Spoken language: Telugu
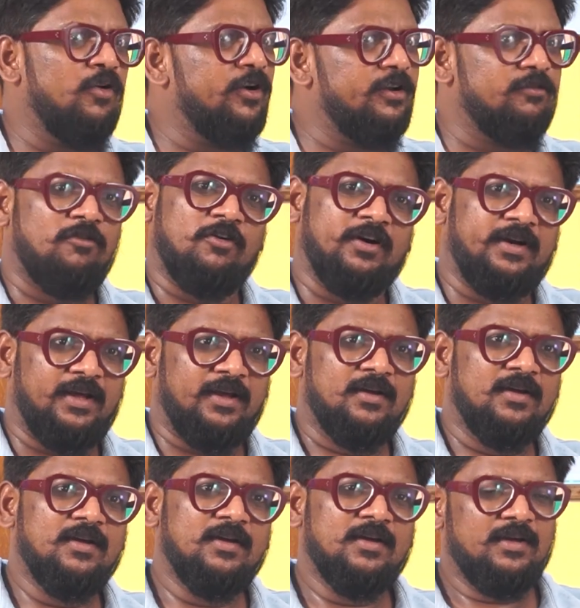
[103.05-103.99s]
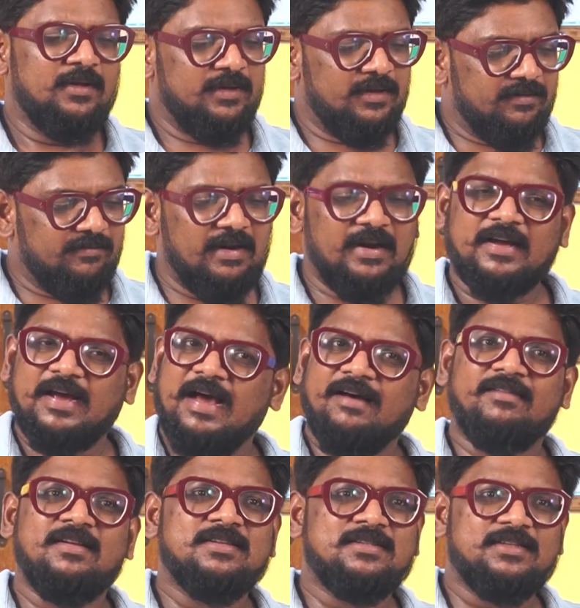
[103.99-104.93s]
మోటివ్ ఒకటే వాళ్ళకి
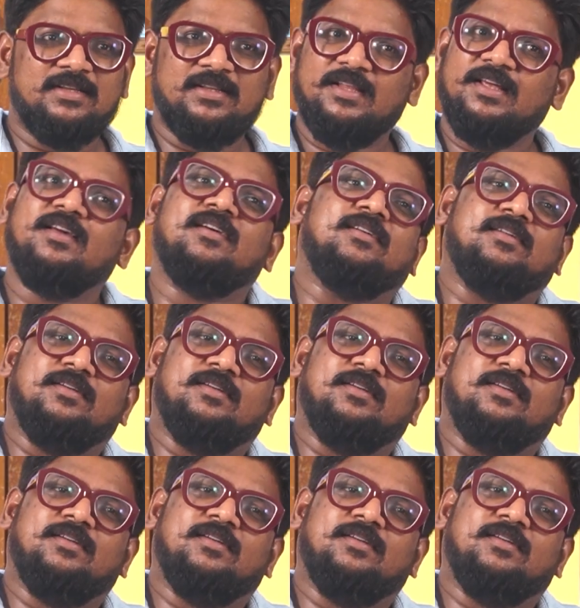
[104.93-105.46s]
కావాల్సింది